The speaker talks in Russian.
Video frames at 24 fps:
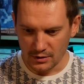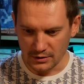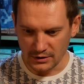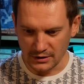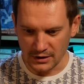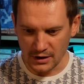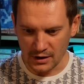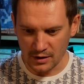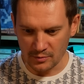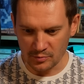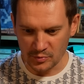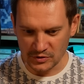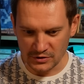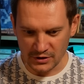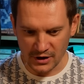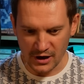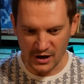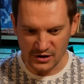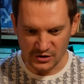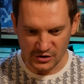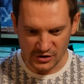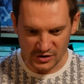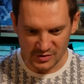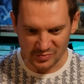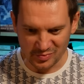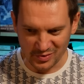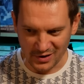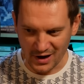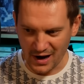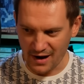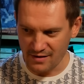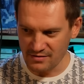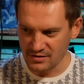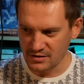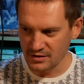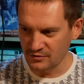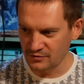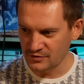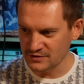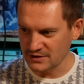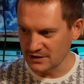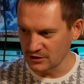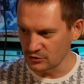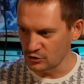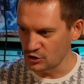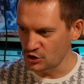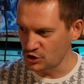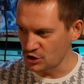Я пытаюсь исправить, и
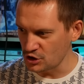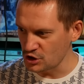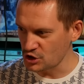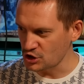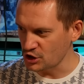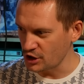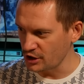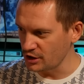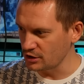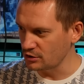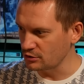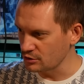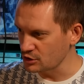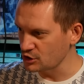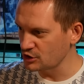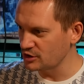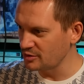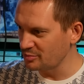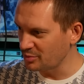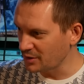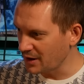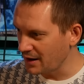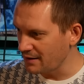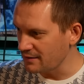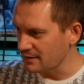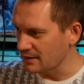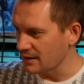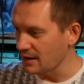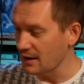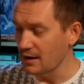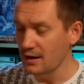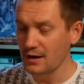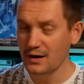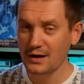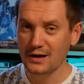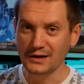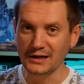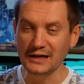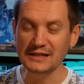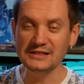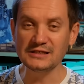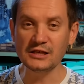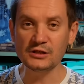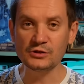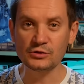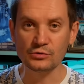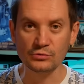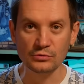следующее решение тоже неправильно.
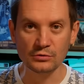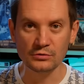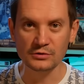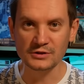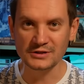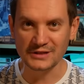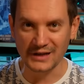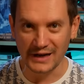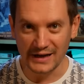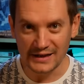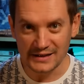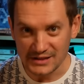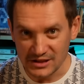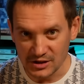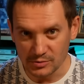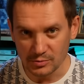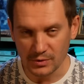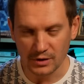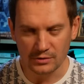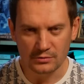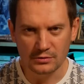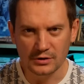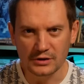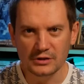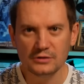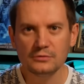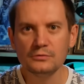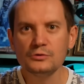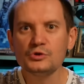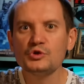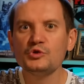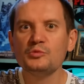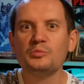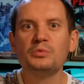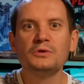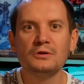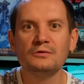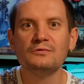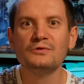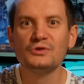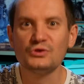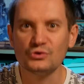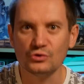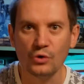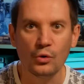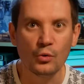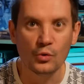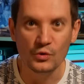Я засунул страйк тим, который не нужно было
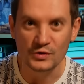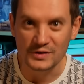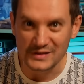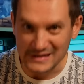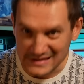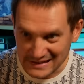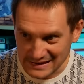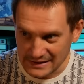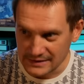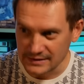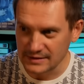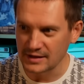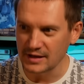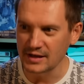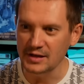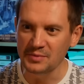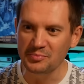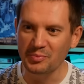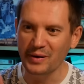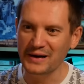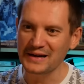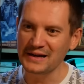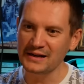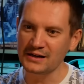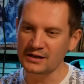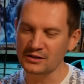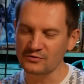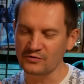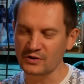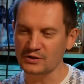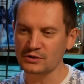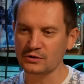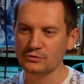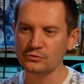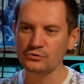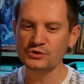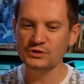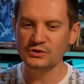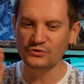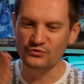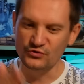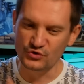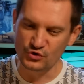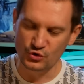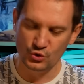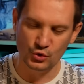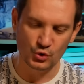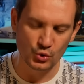высовывать из ринки, и поехал воткнулся
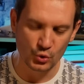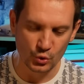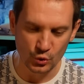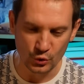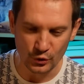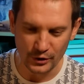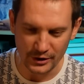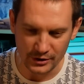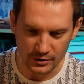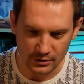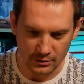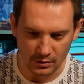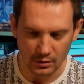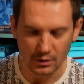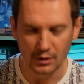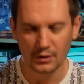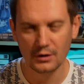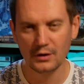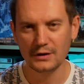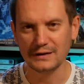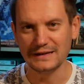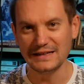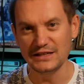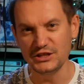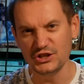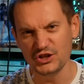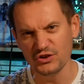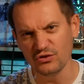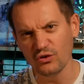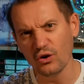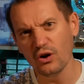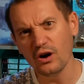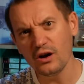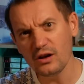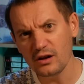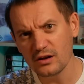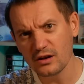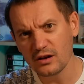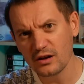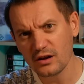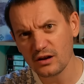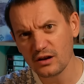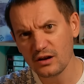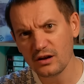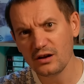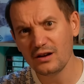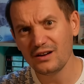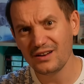в чужую ринку. Для чего?
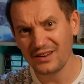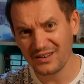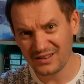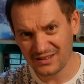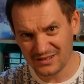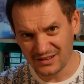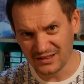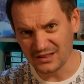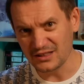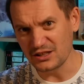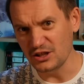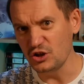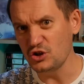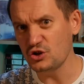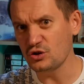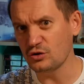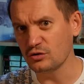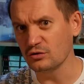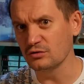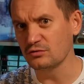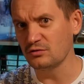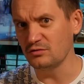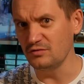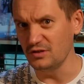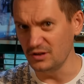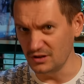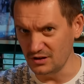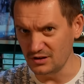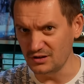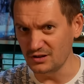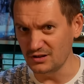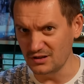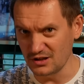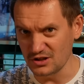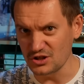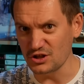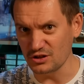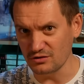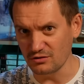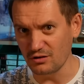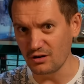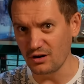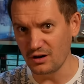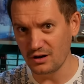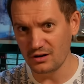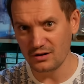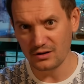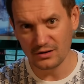На следующий ход увидите для
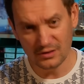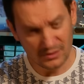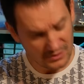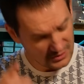чего.